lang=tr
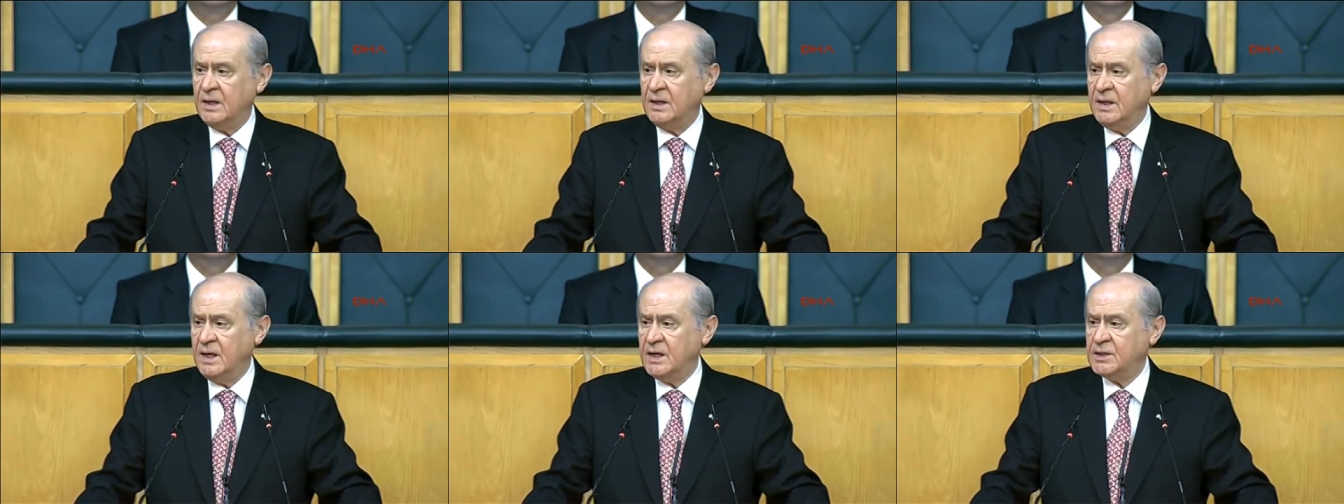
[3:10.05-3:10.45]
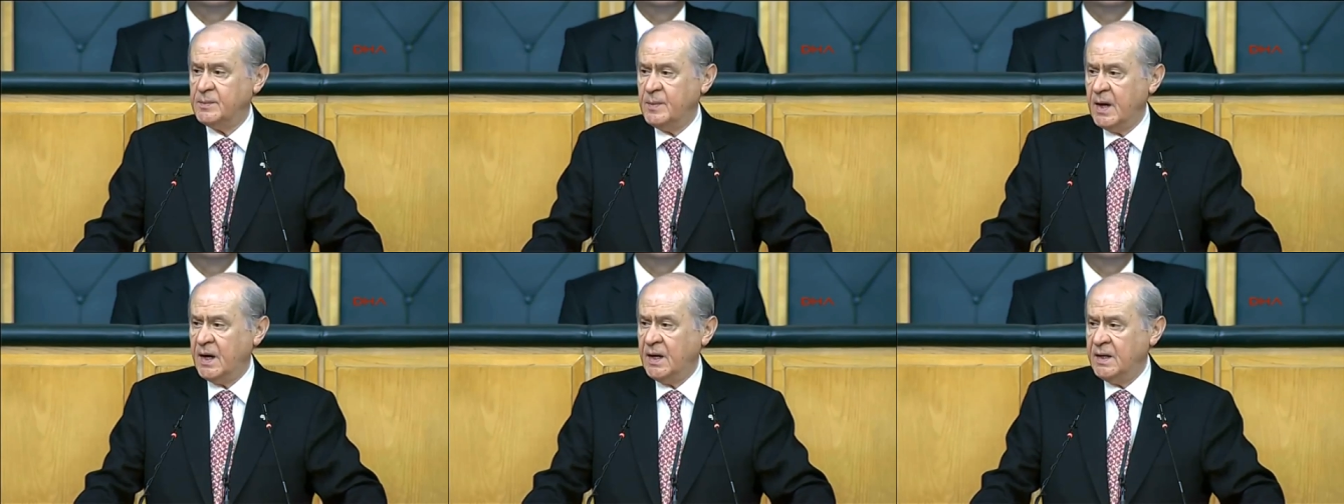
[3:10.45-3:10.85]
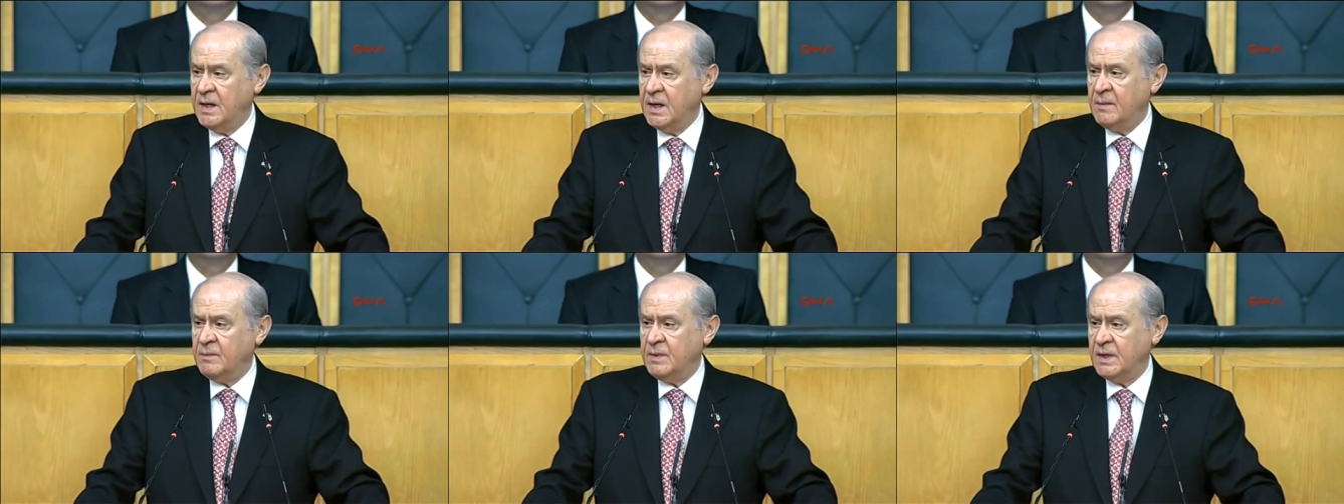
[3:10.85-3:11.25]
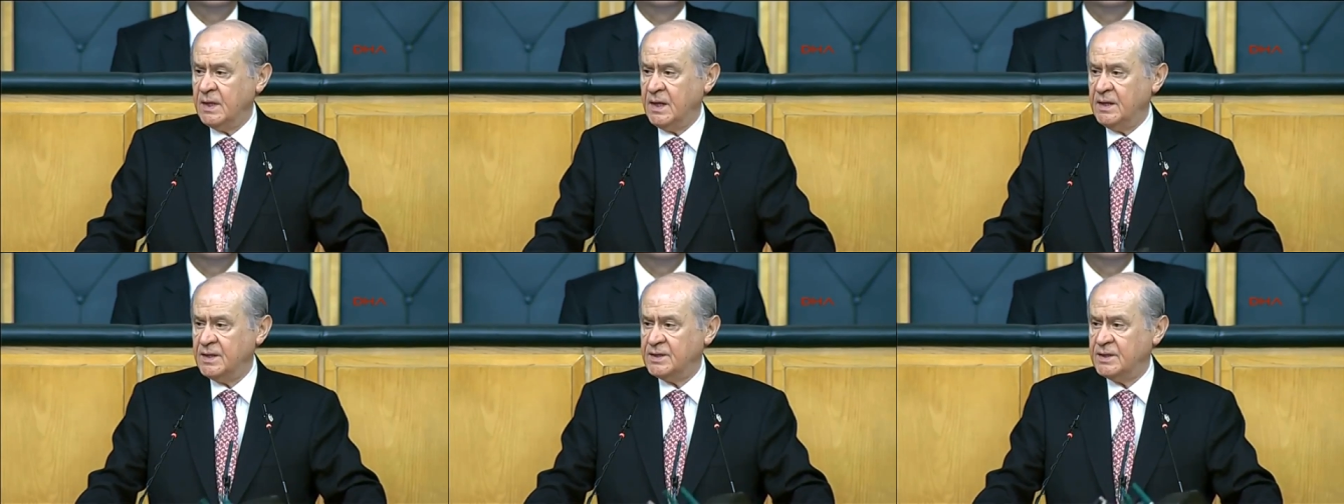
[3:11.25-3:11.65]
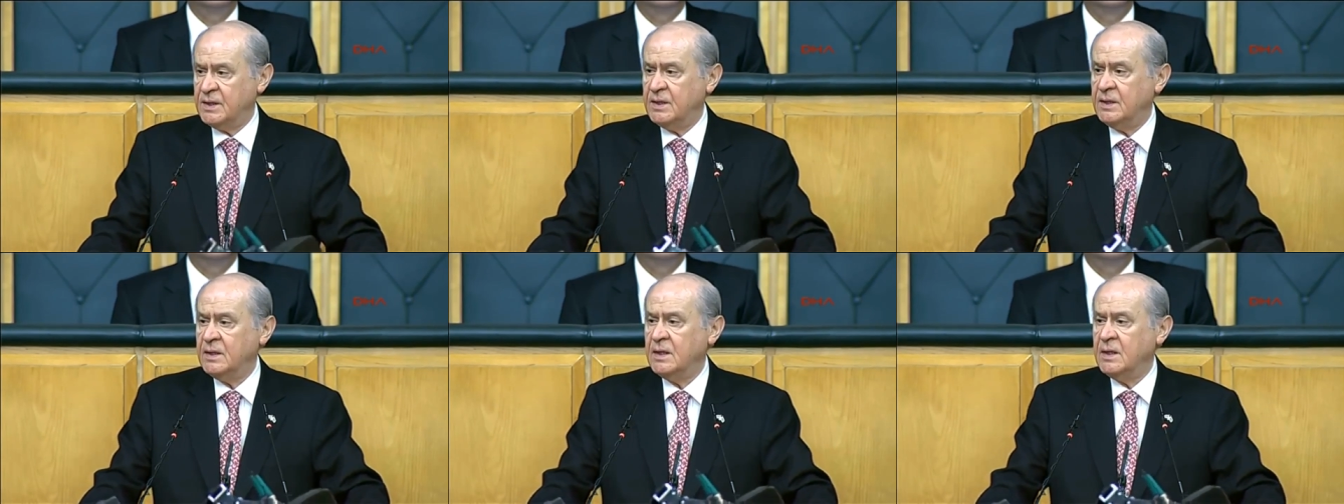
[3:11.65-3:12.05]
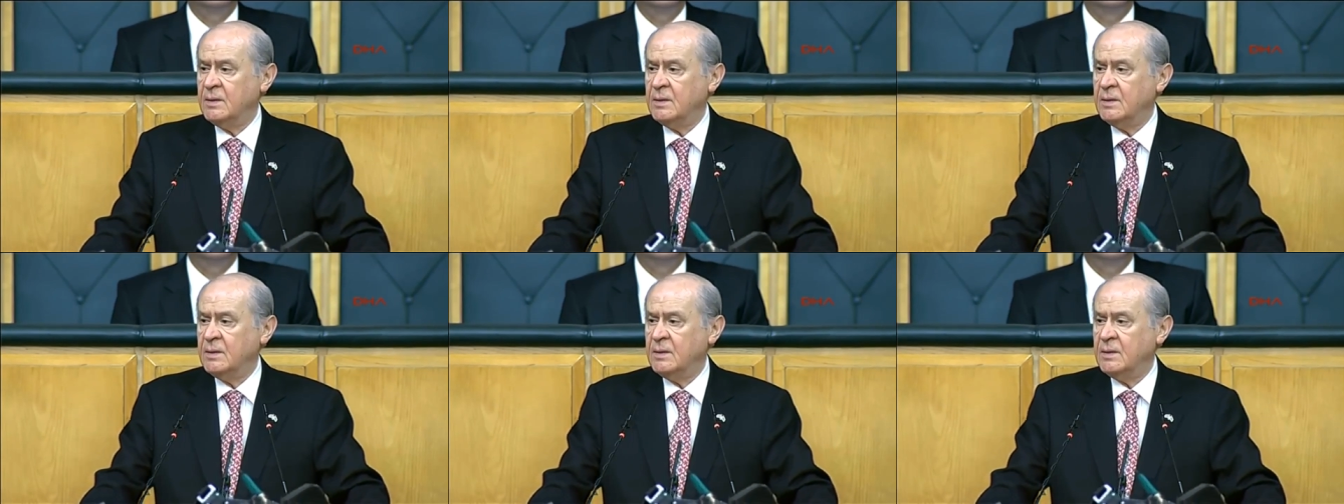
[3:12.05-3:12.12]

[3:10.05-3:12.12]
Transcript: Yes be annem iradesi